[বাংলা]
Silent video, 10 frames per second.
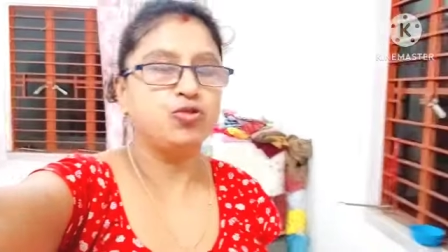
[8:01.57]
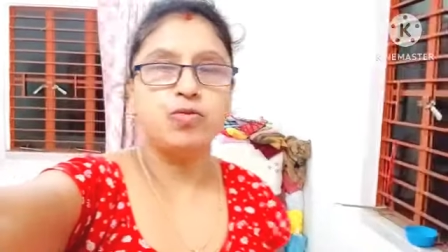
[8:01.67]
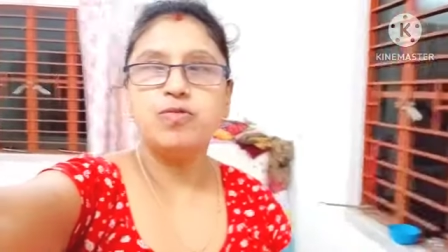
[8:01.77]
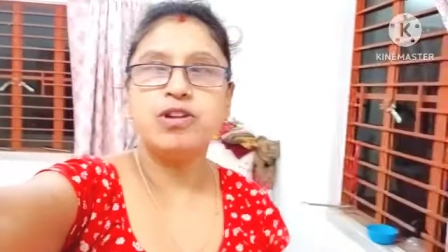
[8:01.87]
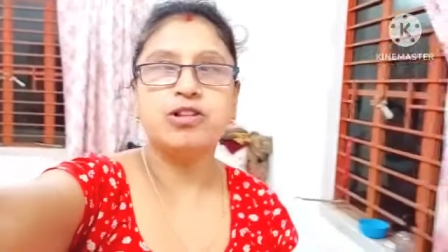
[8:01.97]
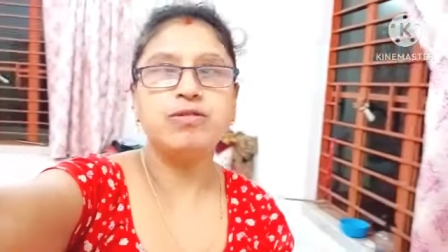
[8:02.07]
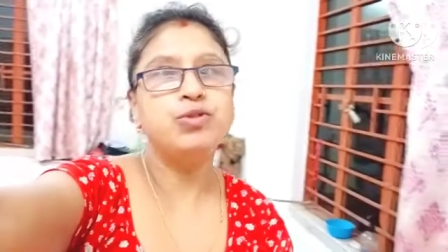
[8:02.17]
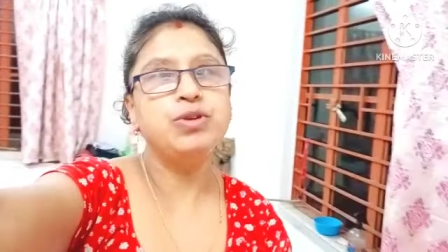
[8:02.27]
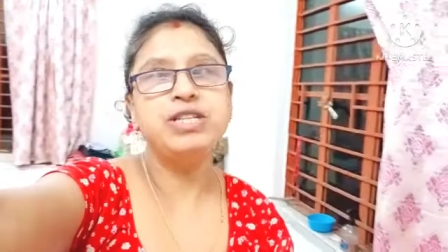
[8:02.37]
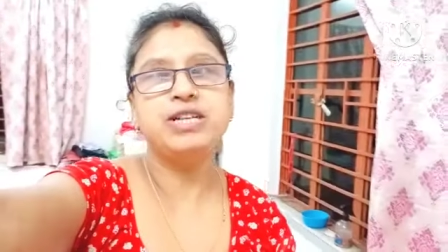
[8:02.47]
চোখ মুখটা তখন
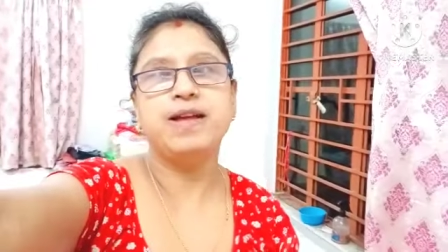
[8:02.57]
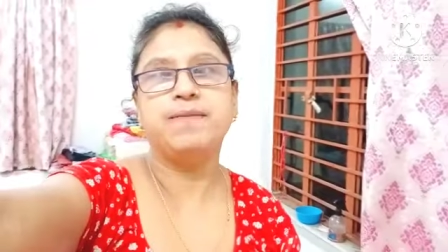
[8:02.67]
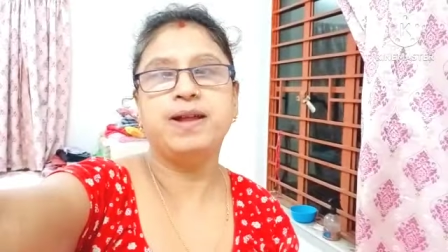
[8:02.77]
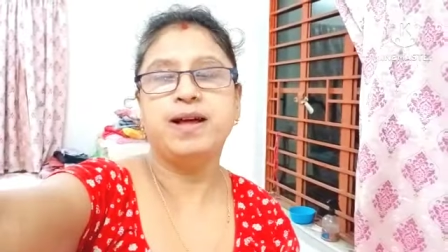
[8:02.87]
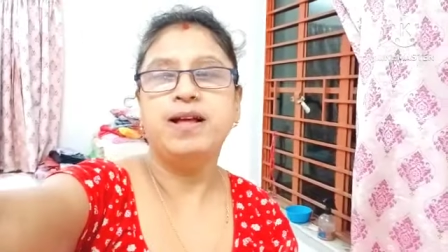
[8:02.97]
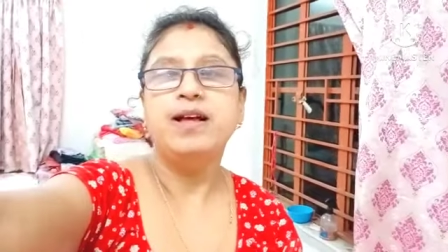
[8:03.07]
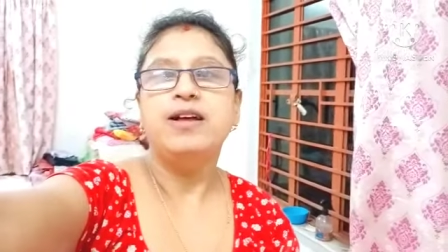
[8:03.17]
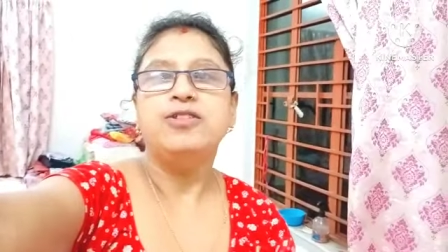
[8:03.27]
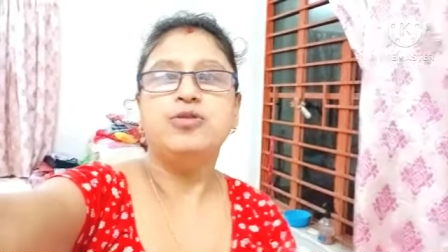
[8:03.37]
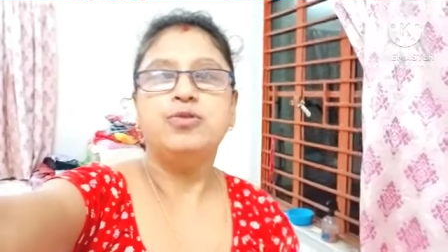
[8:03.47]
ধুয়েছিলাম না
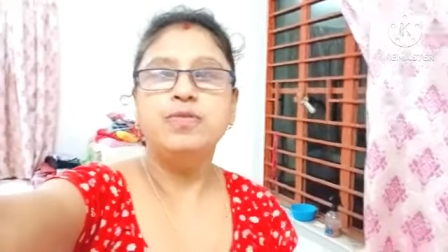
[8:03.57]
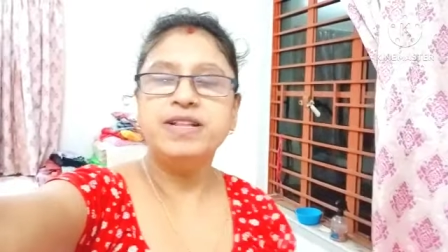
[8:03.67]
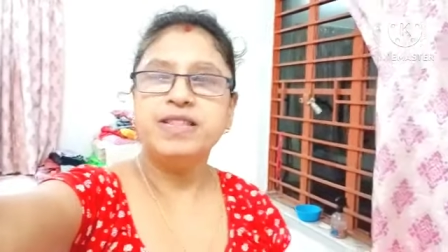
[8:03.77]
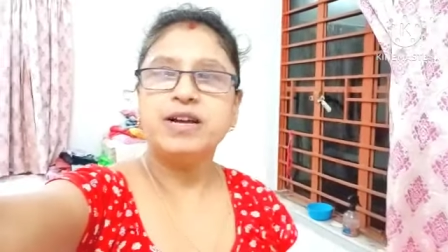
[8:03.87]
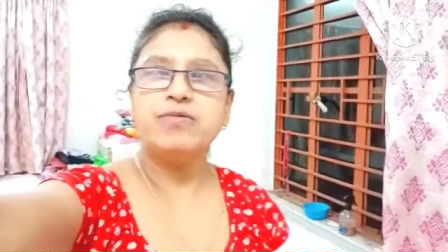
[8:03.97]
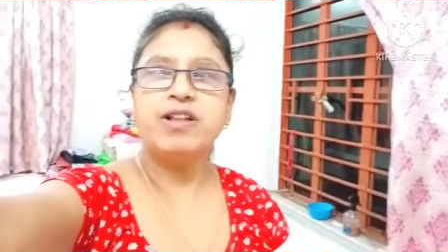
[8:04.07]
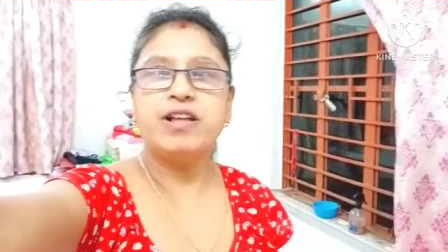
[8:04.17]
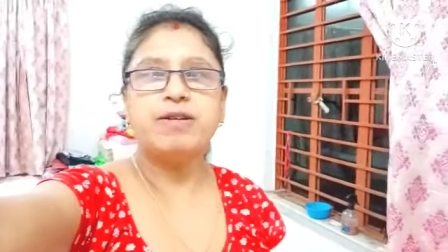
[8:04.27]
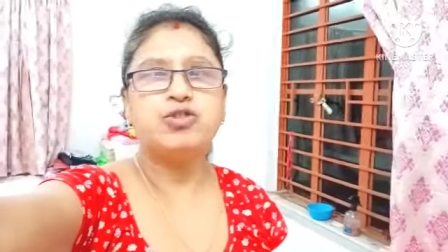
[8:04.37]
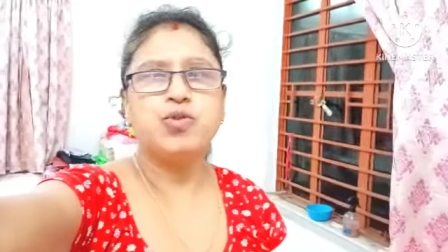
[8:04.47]
তো ঘুমের থেকে উঠলে
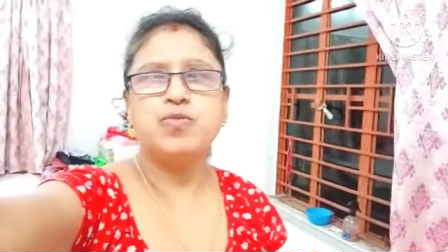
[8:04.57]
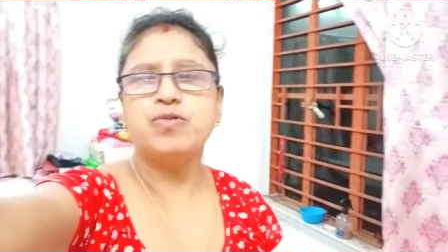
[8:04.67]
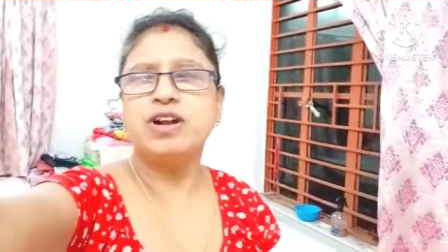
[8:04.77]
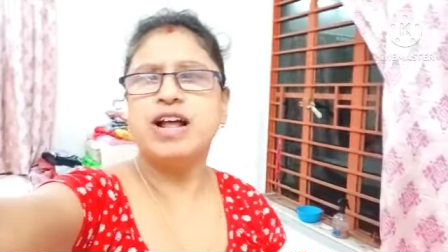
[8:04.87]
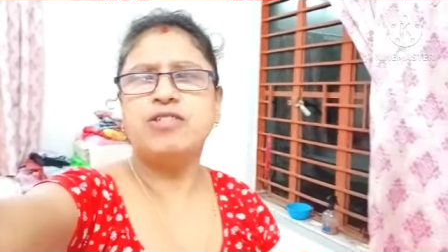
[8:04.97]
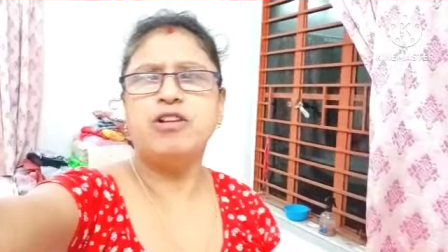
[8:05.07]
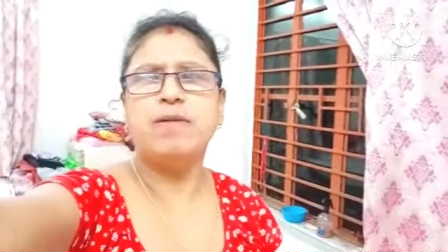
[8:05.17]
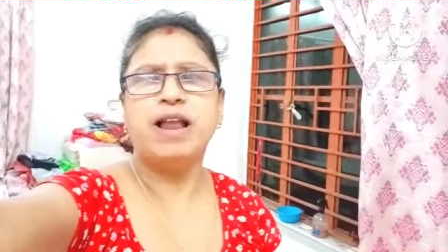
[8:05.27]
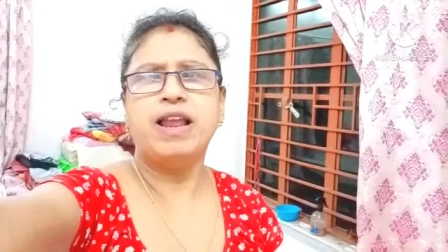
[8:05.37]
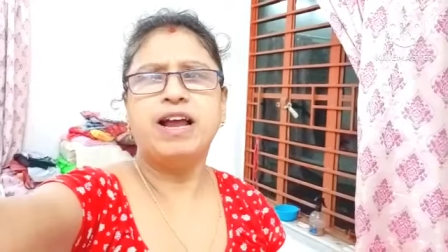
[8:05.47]
দেখবা চোখ মুখটা না ধুলে
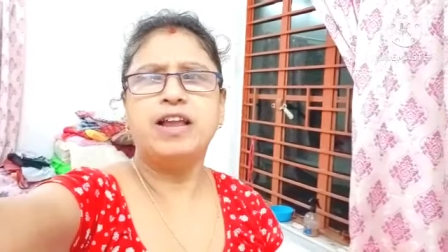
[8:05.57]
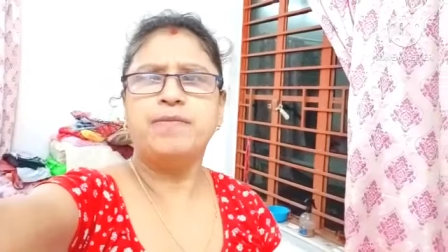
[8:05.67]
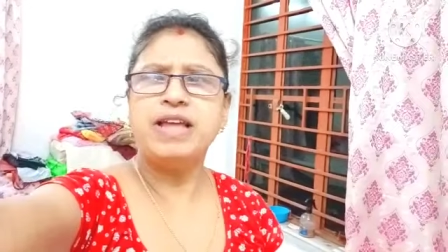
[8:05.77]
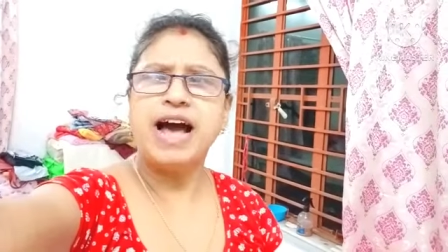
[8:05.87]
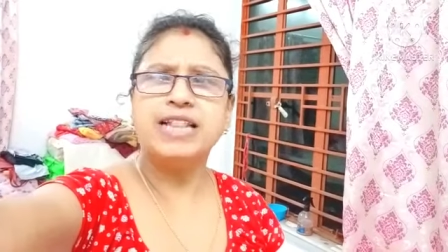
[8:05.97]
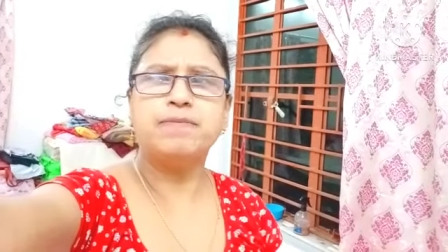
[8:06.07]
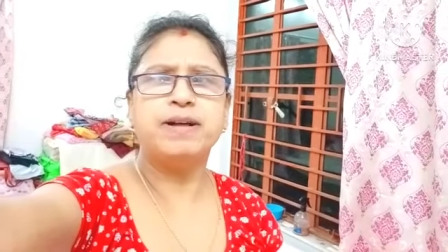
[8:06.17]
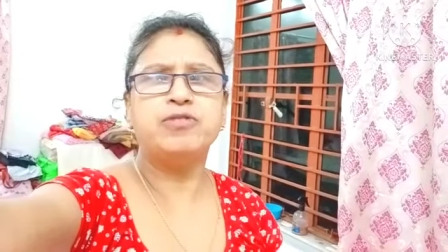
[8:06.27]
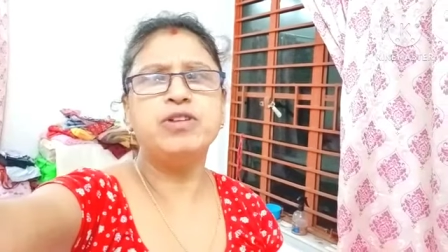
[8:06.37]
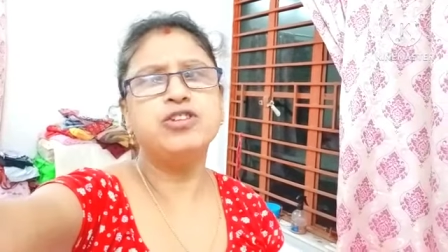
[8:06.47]
ভালো লাগে না এমনি হাত
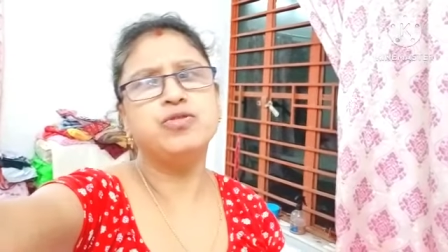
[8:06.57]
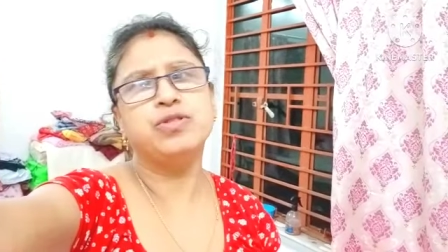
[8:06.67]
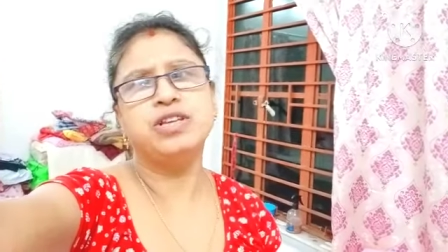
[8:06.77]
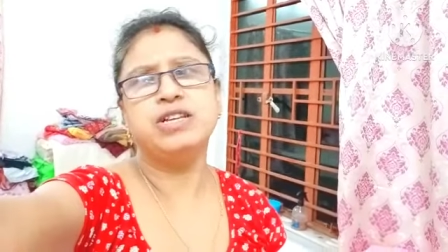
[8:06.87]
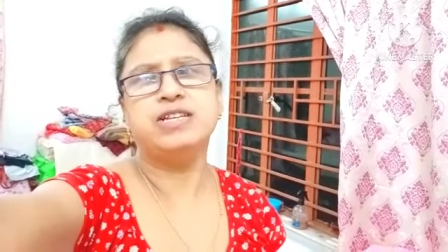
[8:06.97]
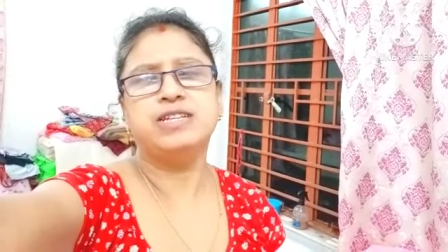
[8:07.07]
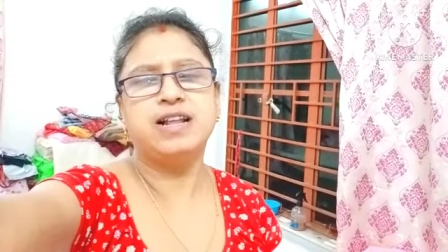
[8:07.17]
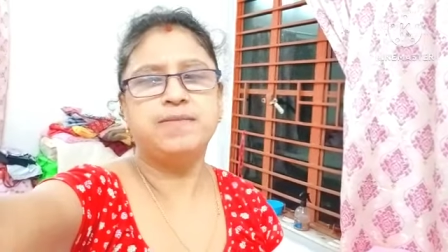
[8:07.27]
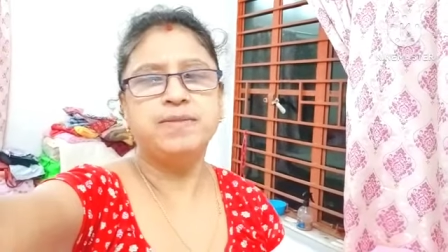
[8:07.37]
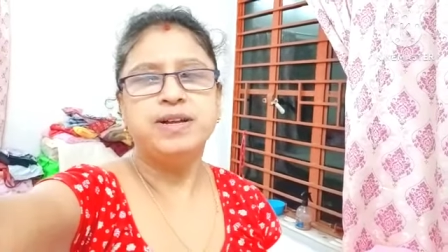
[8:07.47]
পা ধুয়ে সন্ধে
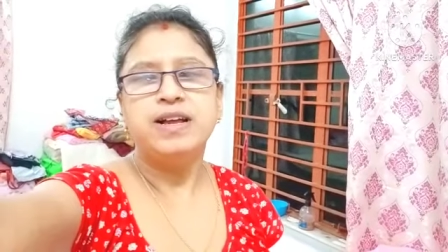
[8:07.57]
জেলেছিলাম